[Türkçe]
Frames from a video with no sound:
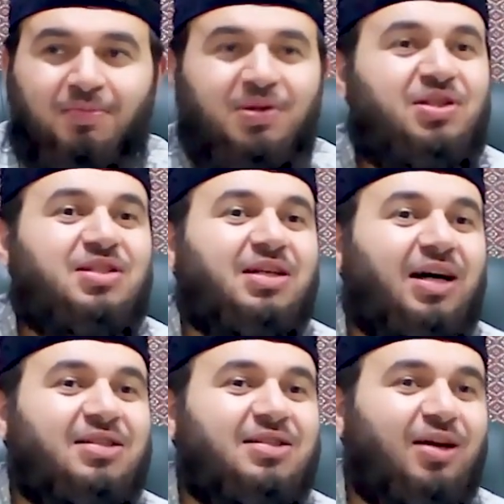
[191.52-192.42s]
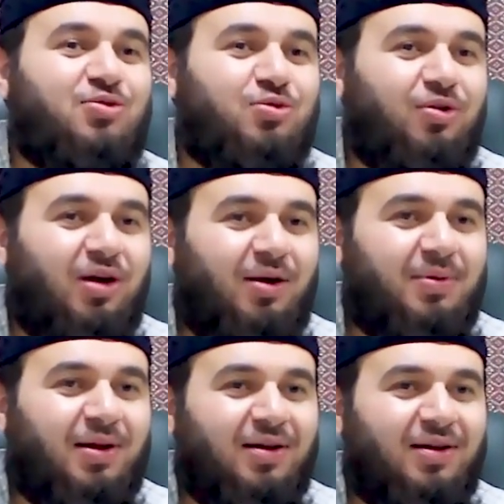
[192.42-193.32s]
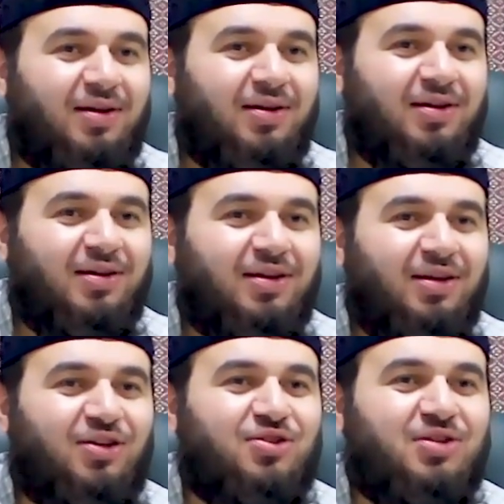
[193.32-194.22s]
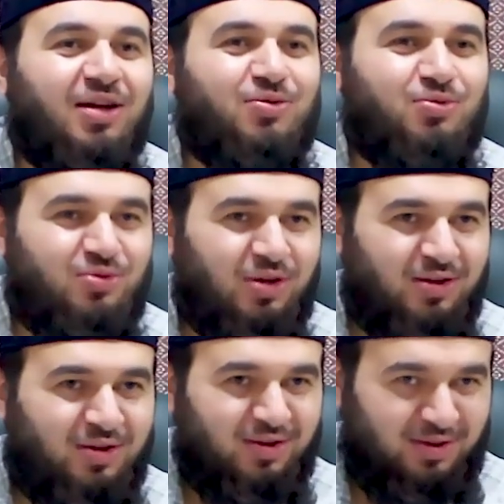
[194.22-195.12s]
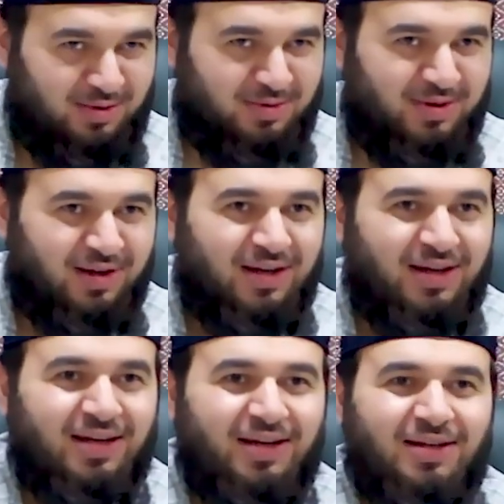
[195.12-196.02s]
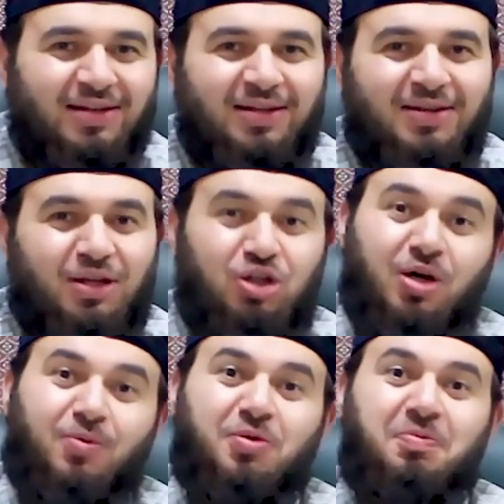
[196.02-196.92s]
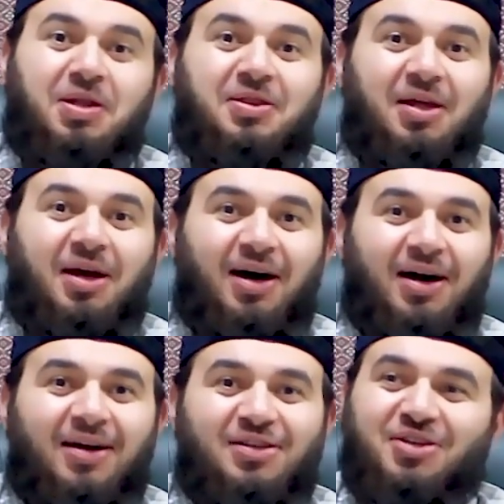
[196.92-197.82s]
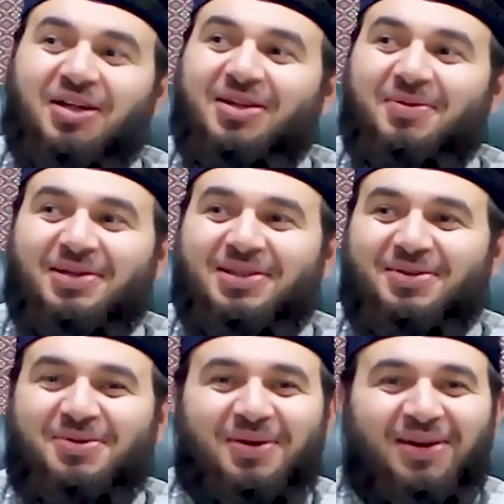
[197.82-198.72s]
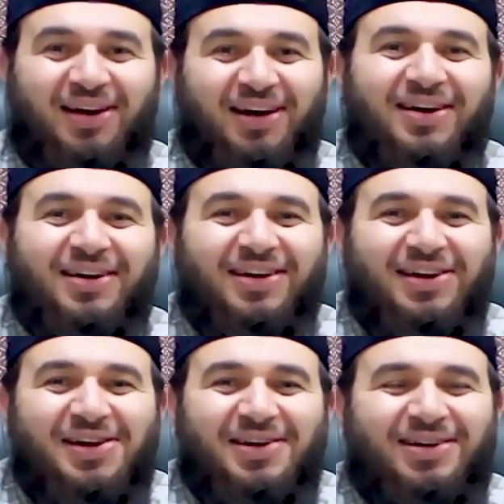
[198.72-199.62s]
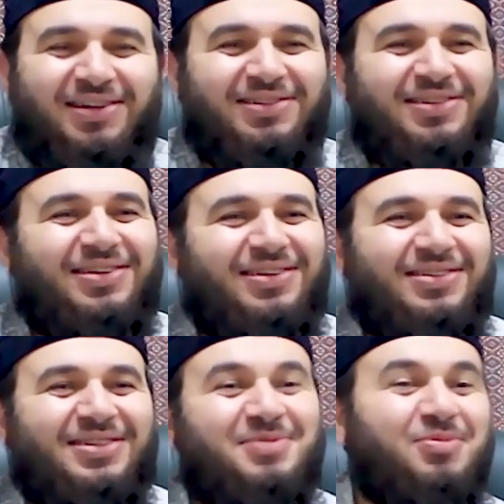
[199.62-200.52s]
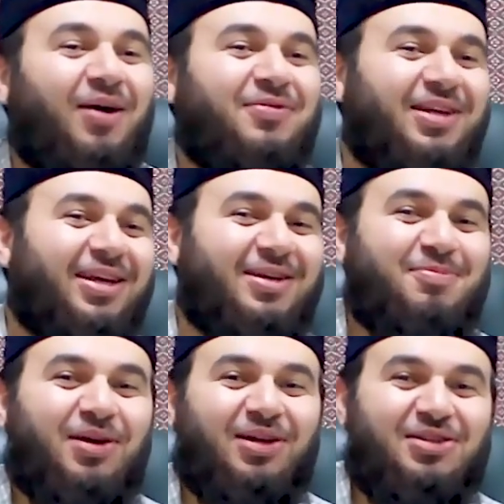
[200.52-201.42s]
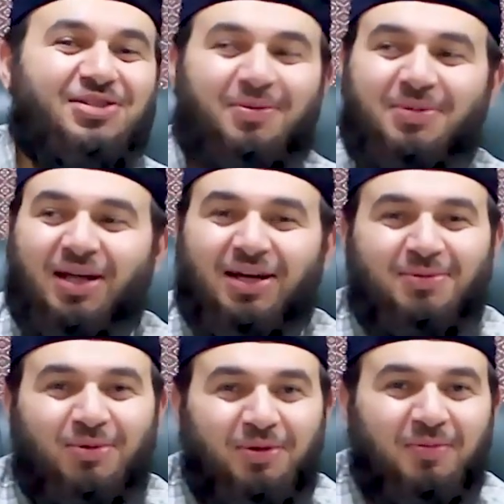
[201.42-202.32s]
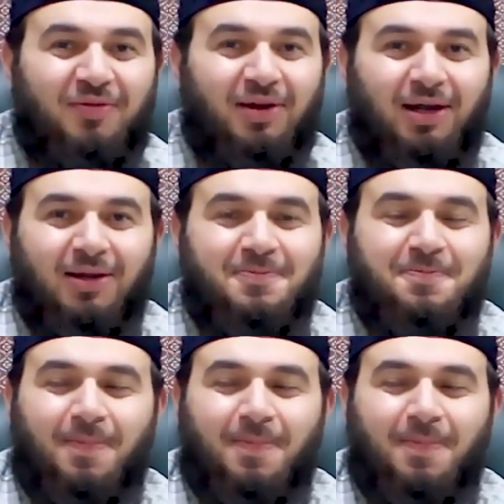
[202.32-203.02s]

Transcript: Bir dizi kaç saat sürüyor abi? İki saat, üç saat değil mi? Ne çabuk bitti ya. Hiç anlamadık diyor ya. Allah Allah. Şimdi haftaya kim bekleyecek bir dahaki bölümü falan